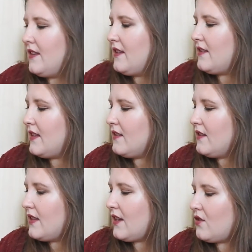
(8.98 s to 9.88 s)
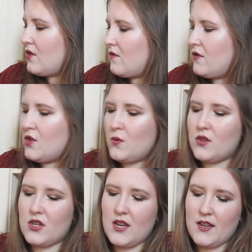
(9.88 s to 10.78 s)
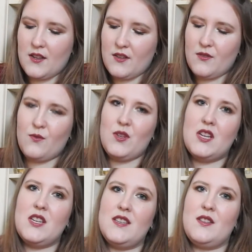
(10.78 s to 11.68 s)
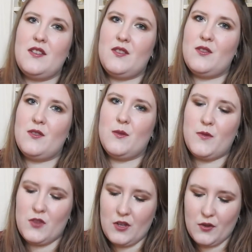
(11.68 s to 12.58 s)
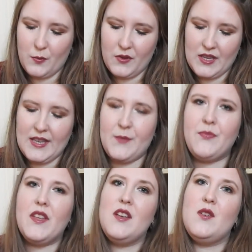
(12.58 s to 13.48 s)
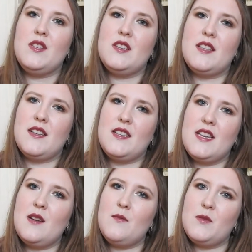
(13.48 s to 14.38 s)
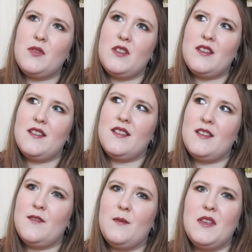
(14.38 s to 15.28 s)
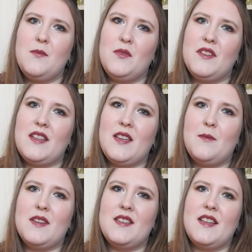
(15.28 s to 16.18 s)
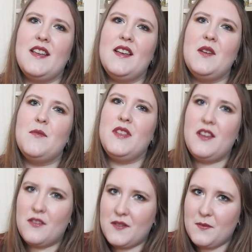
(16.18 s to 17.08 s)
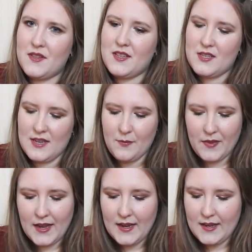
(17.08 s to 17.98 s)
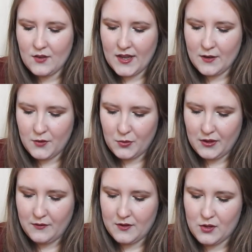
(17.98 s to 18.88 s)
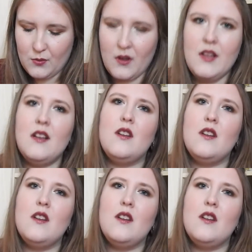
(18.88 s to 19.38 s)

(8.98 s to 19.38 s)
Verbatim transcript: Niestety tak też wyszło, że duża część to są rzeczy kosmetyki, chociaż chciałam, żeby te filmiki były jednak takie bardziej, mniej kosmetyczne, ale no jak wyszło, tak wyszło.